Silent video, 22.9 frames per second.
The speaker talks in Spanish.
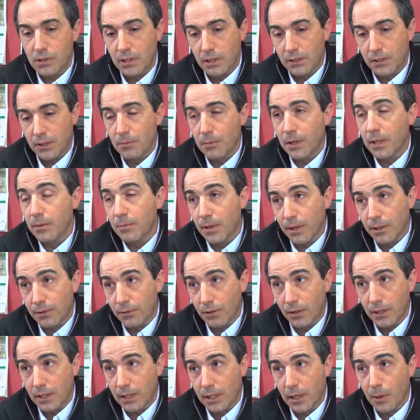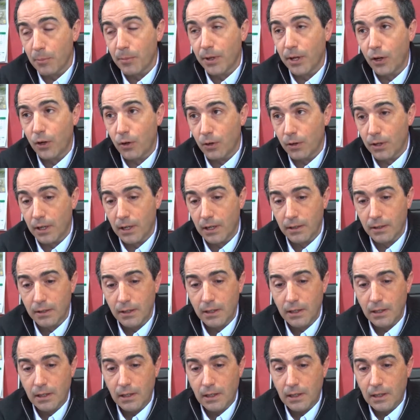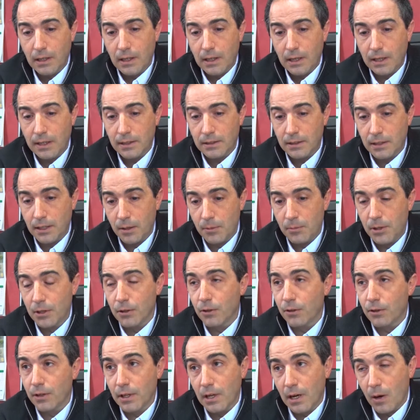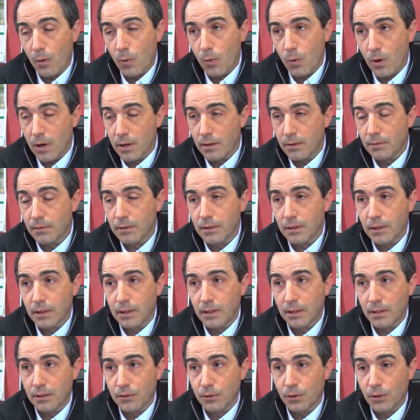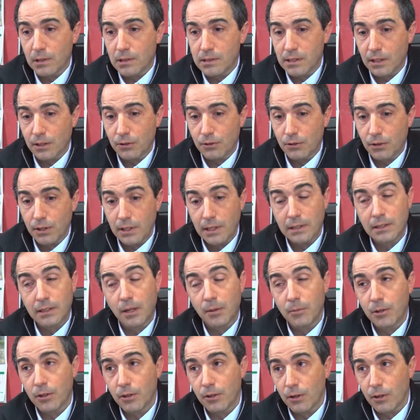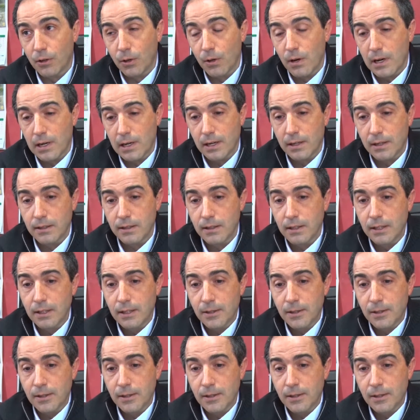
sistema de inversiones que mejora en términos de agua eh, todo el sector y en términos de cloaca